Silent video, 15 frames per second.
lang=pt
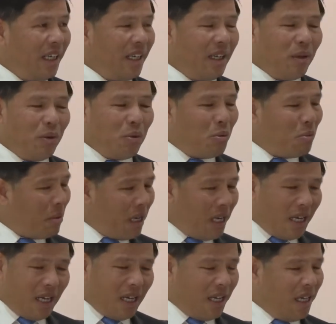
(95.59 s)
É
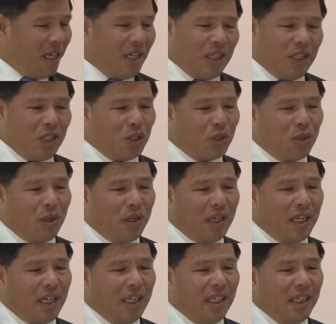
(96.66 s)
uma
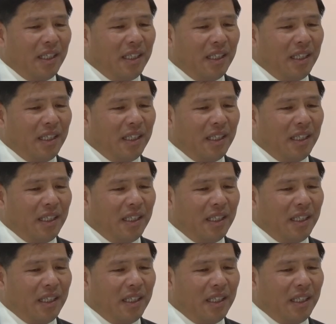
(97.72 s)
escola